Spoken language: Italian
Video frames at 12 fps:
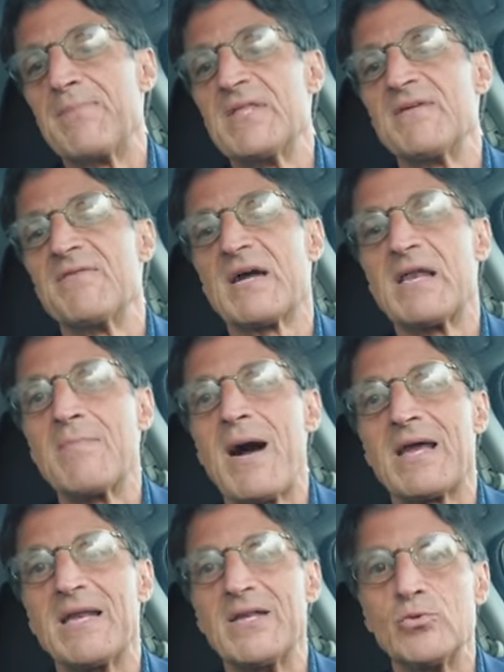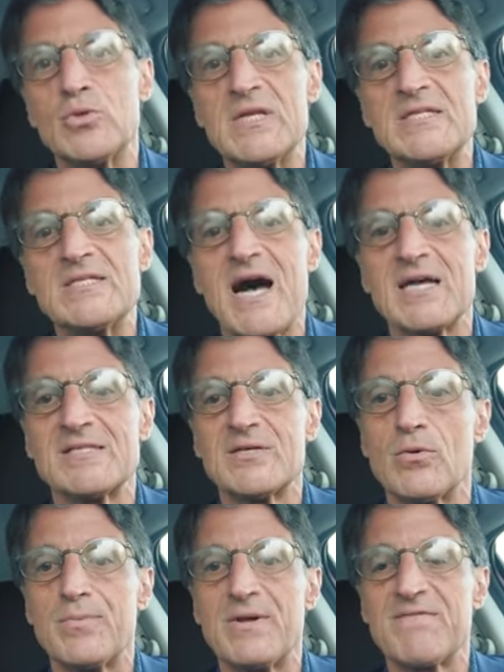ehm, impediva che le
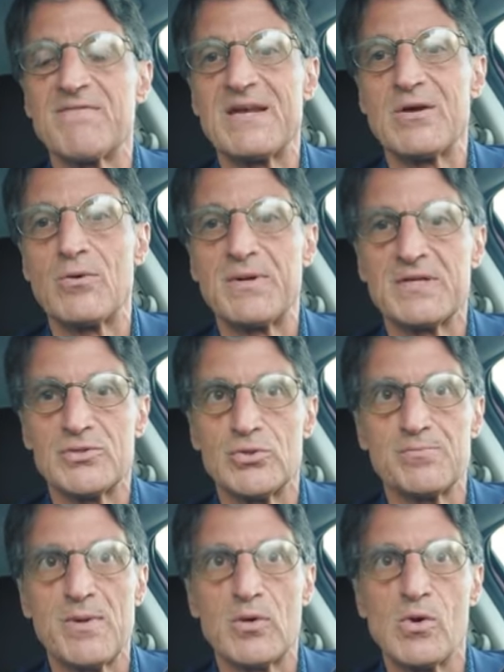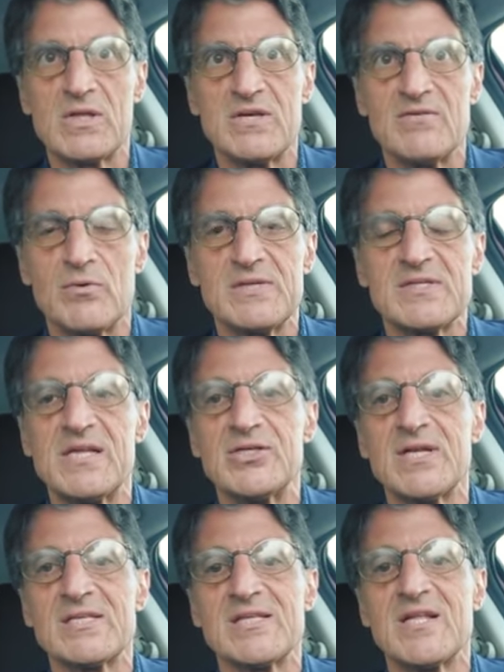banche li utilizzassero per fare
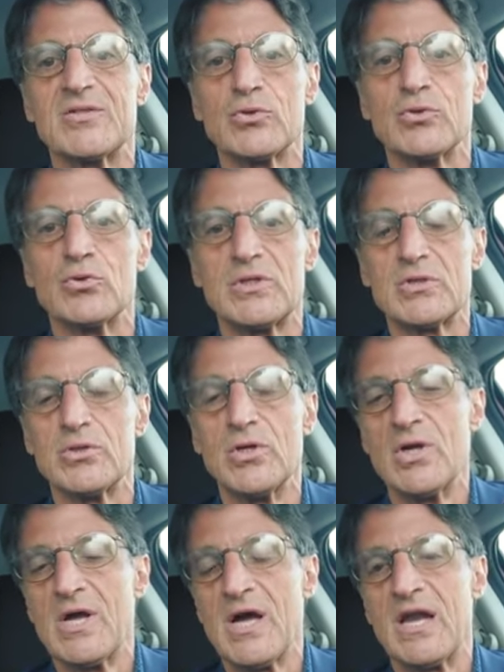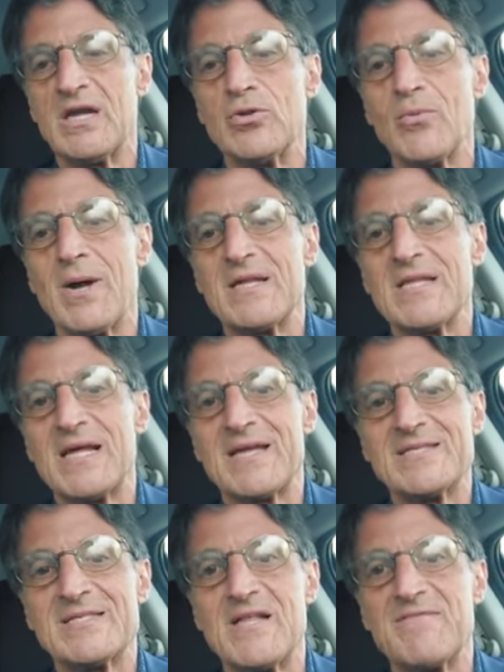operazioni speculative. Questa legge era stata
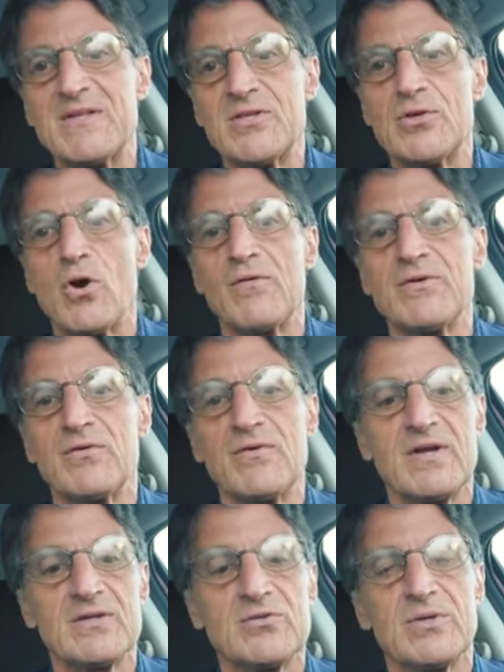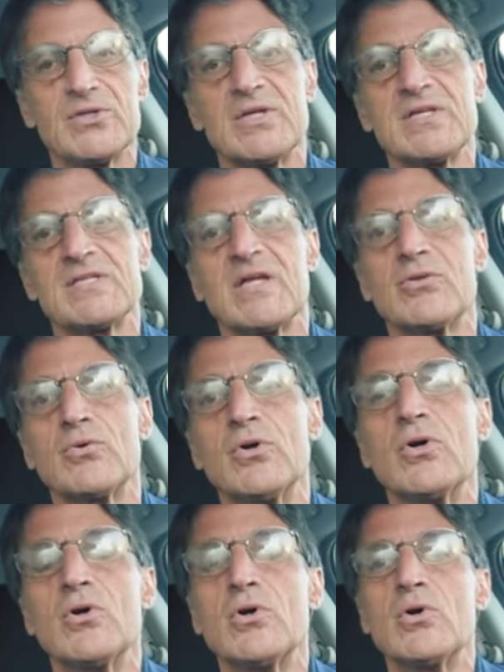introdotta all'indomani della crisi del
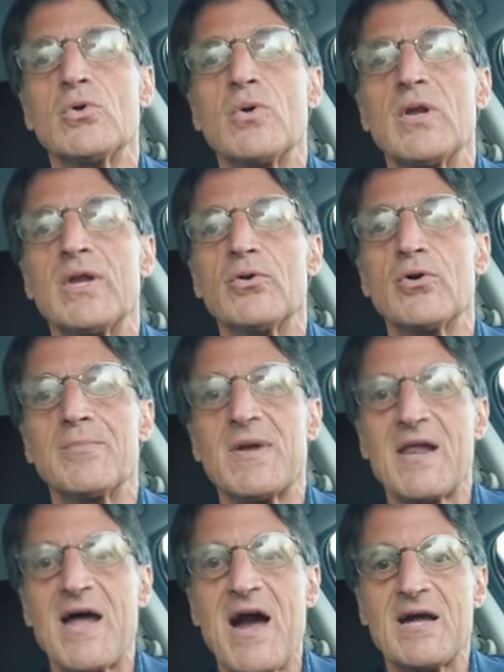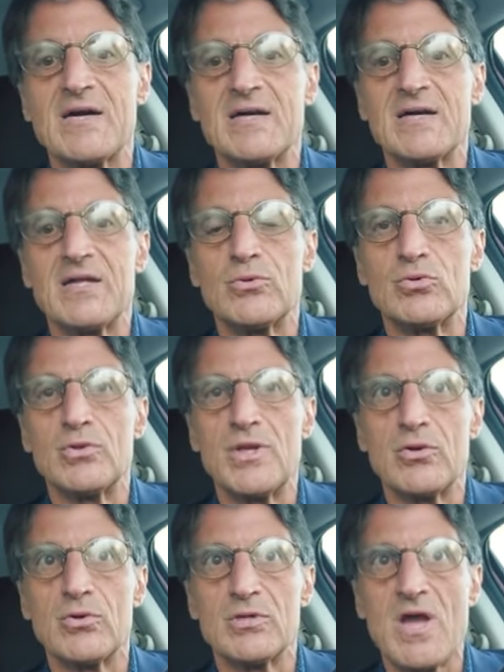29 dove insomma, c'era stato
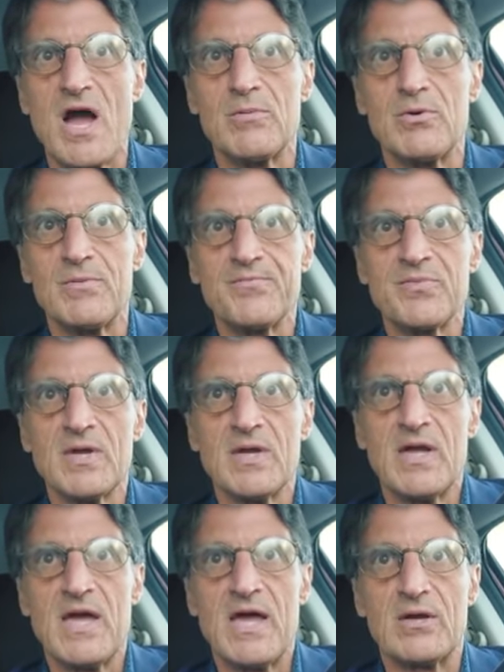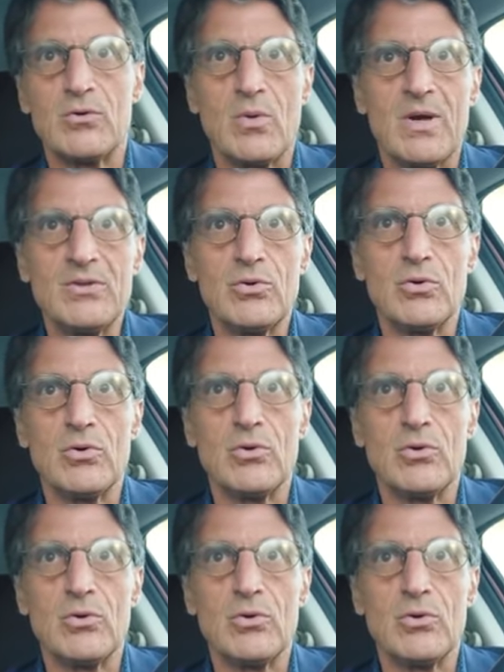quell'enorme crack che tutti ricordiamo.